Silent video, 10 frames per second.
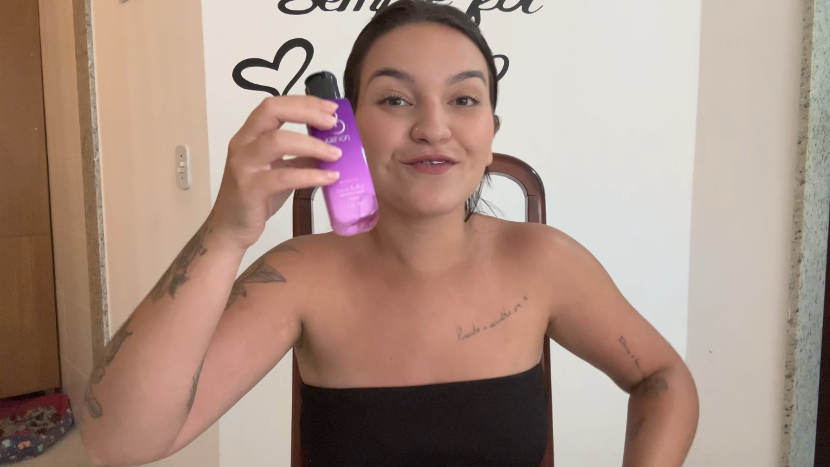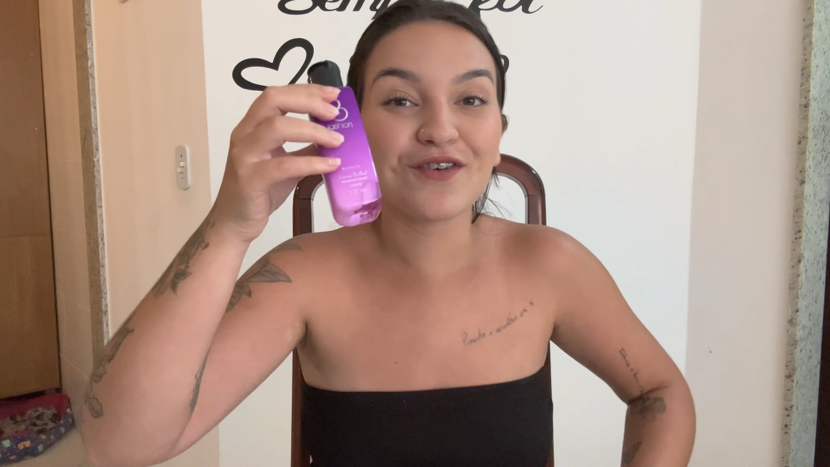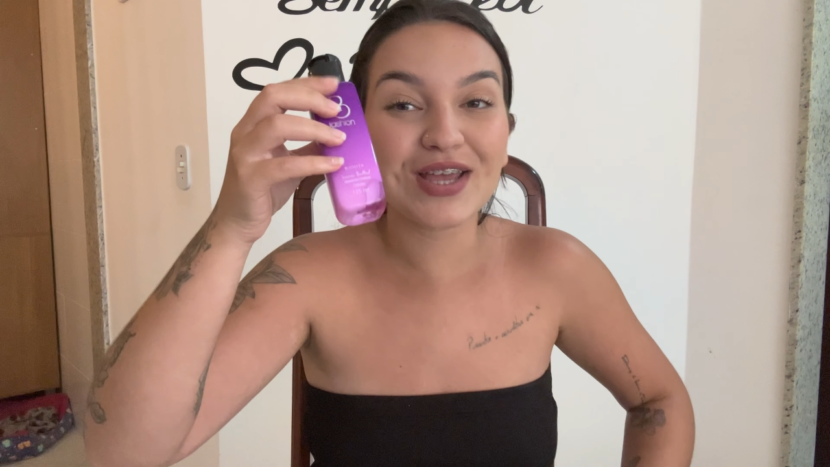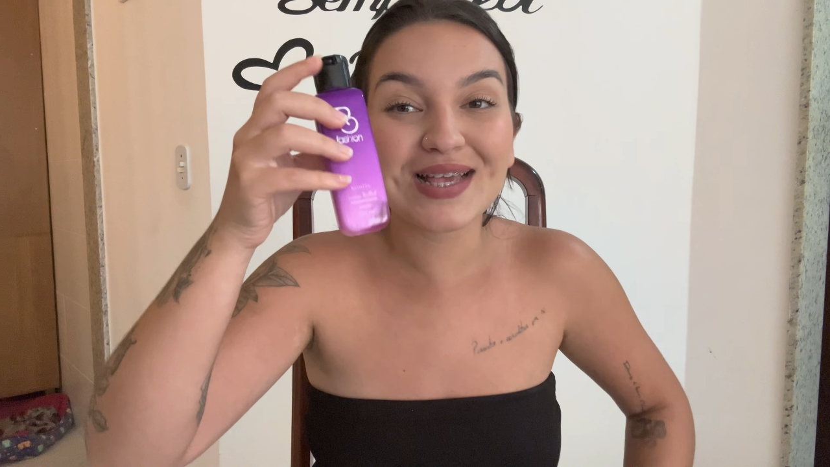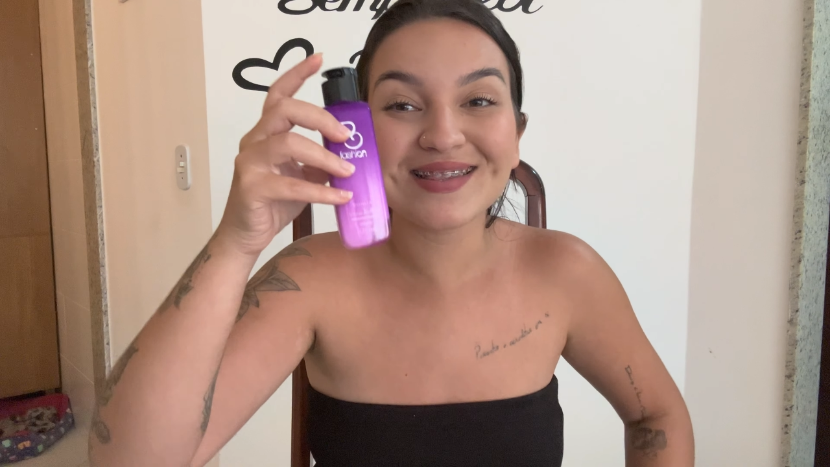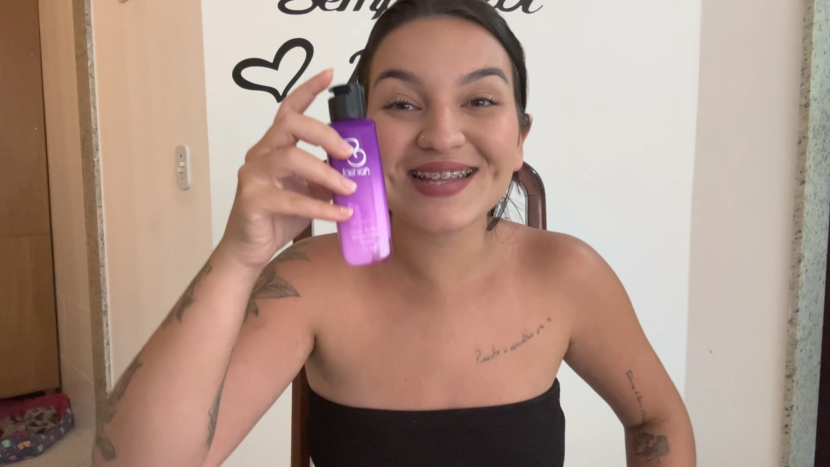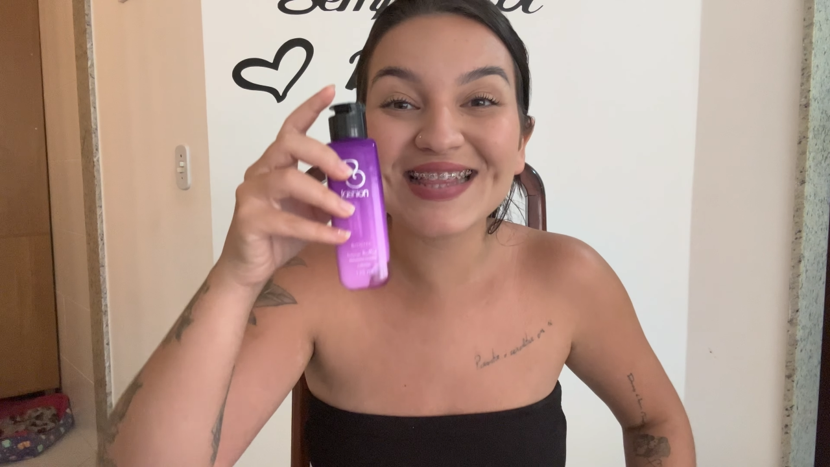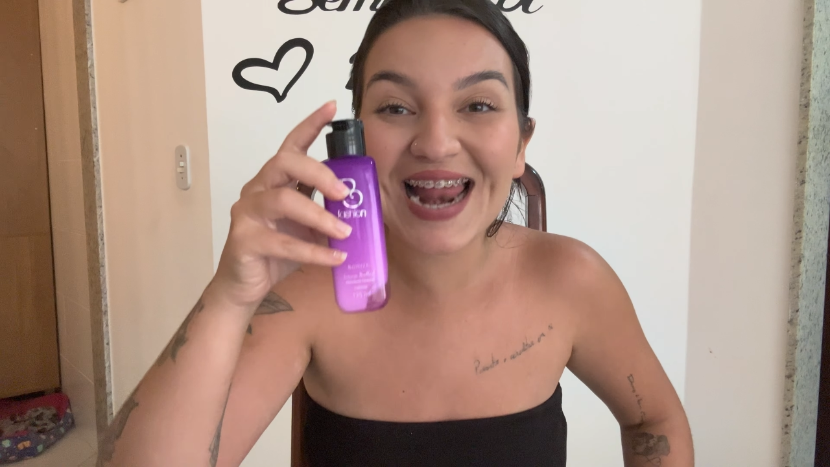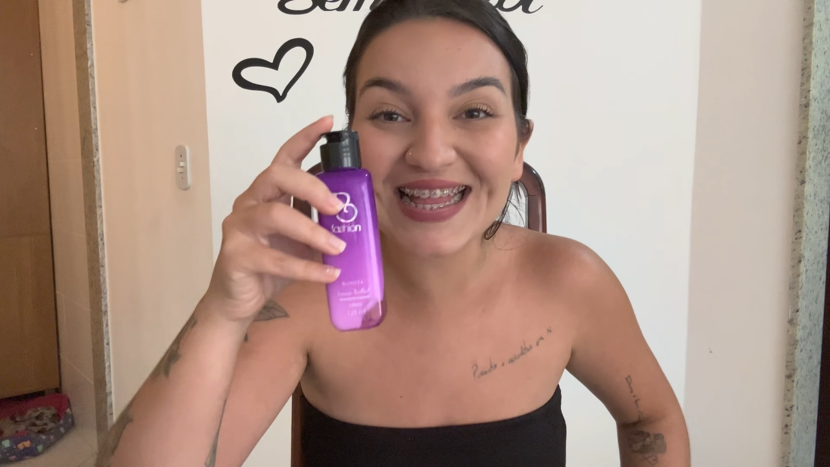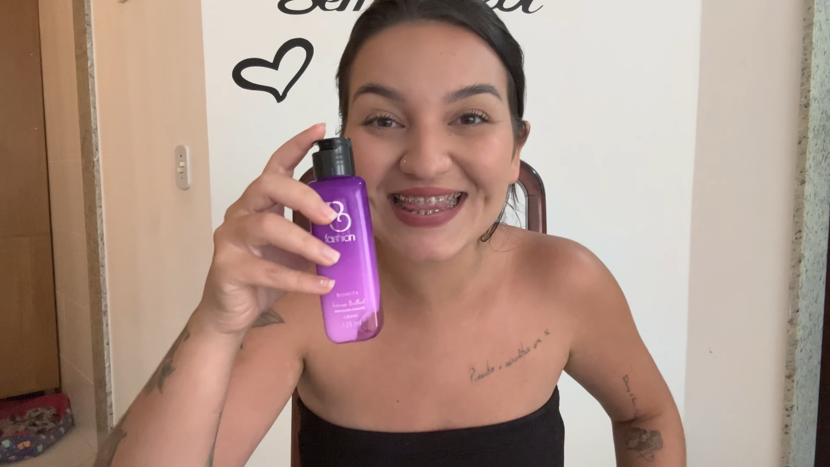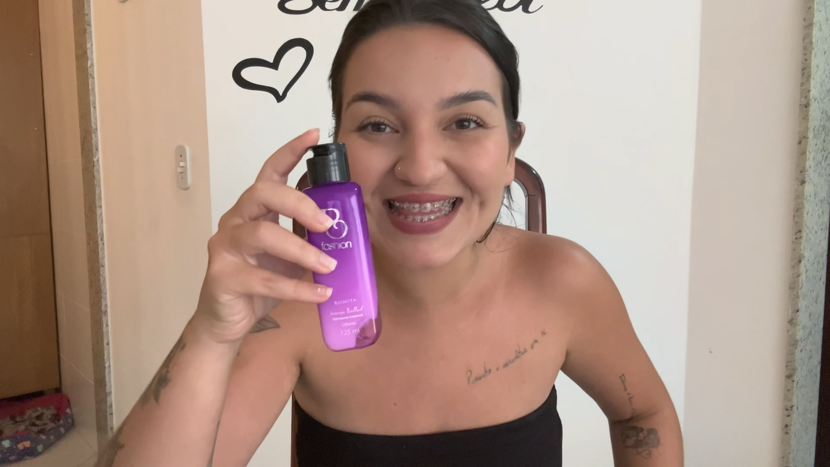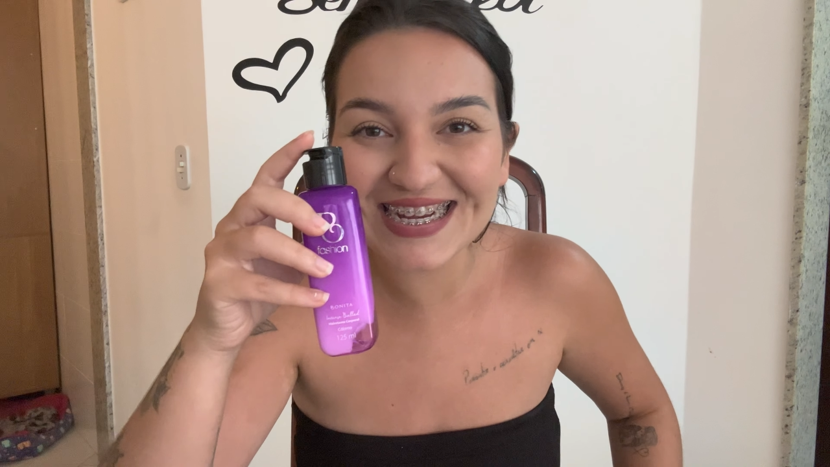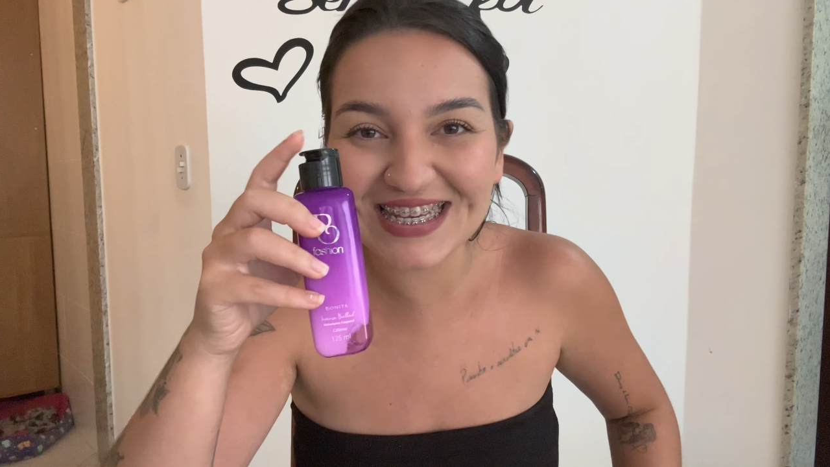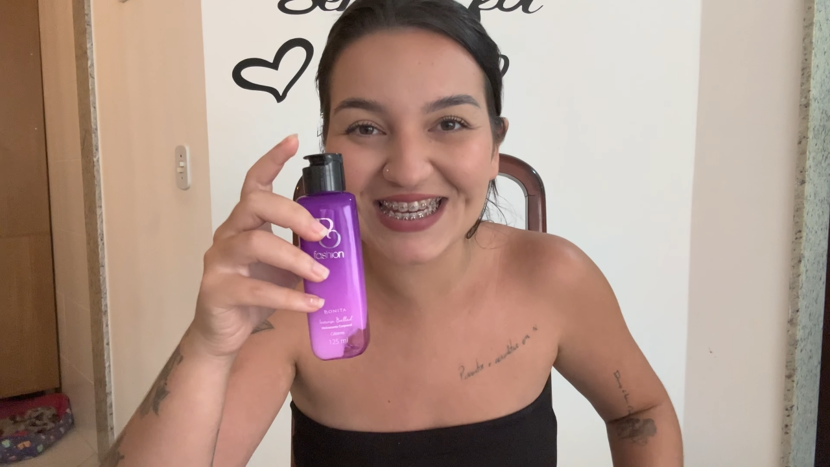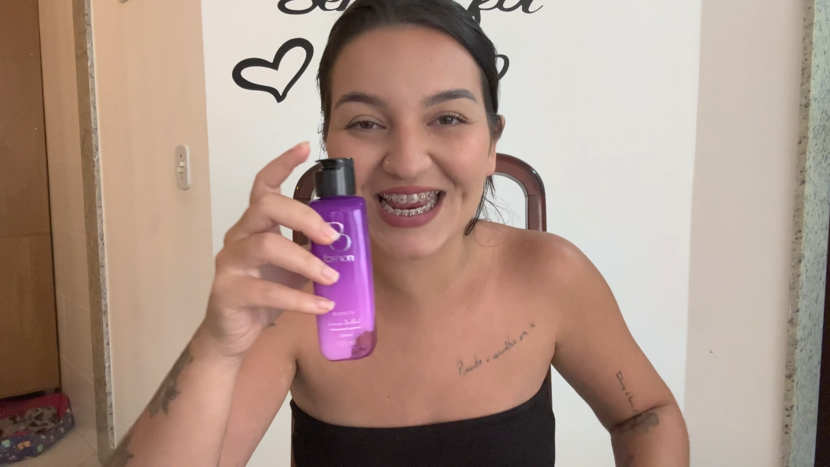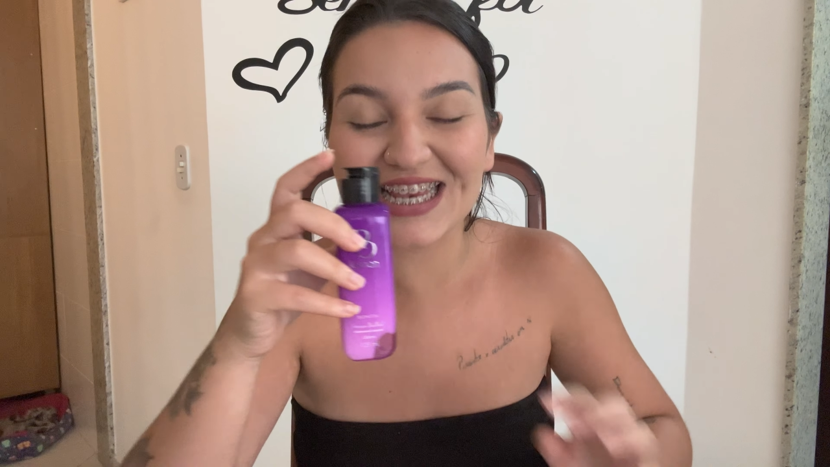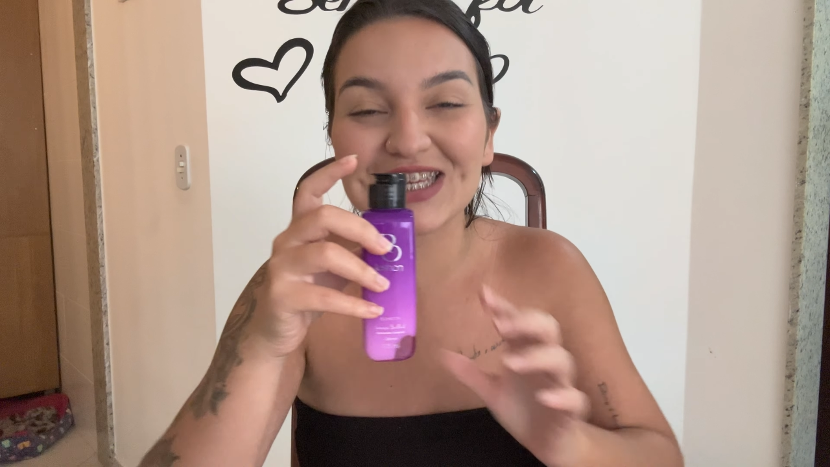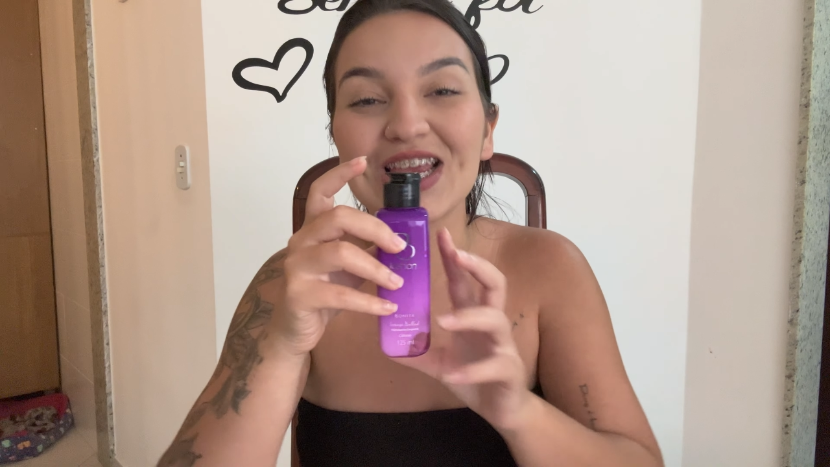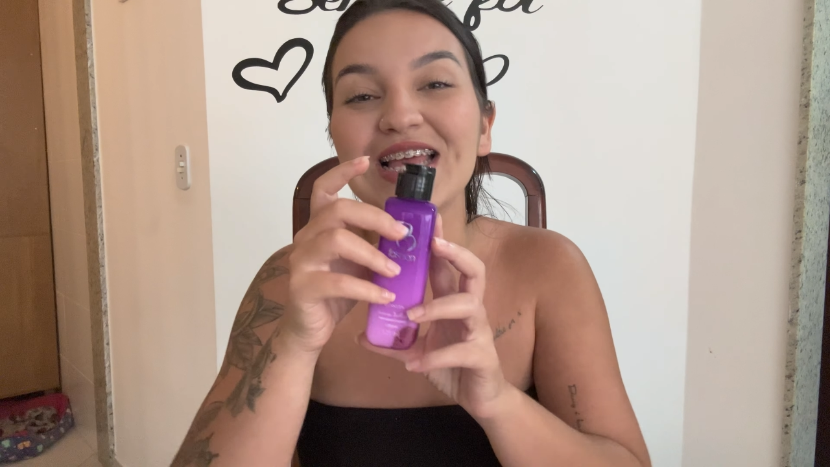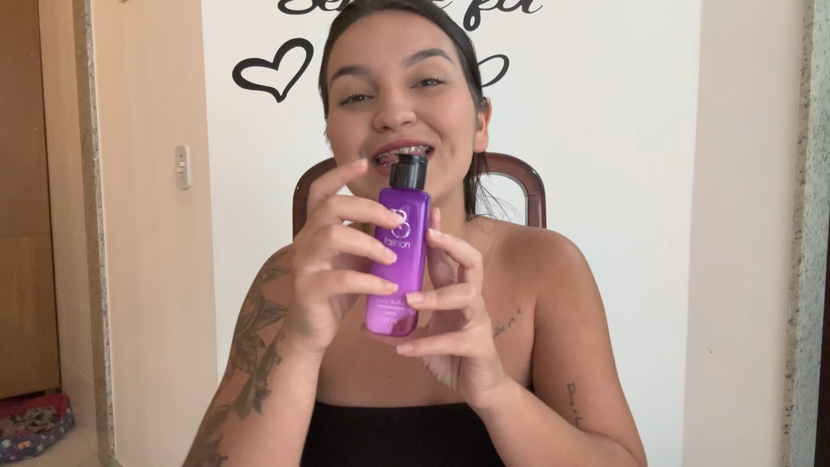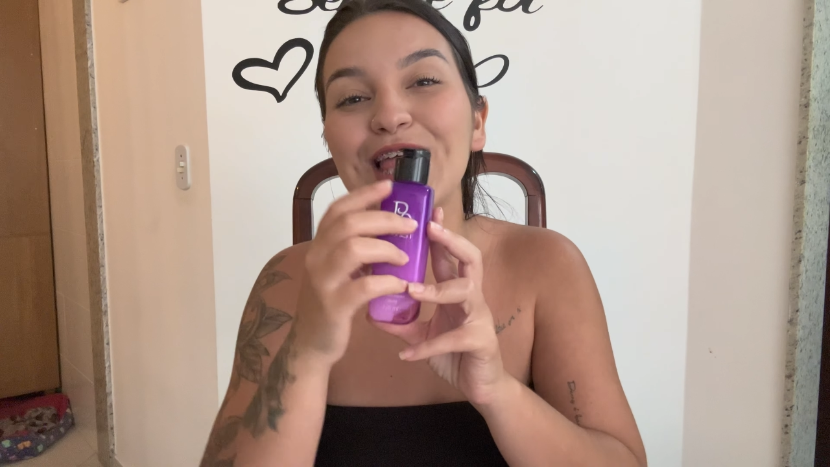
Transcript: foi esse hidratante, gente,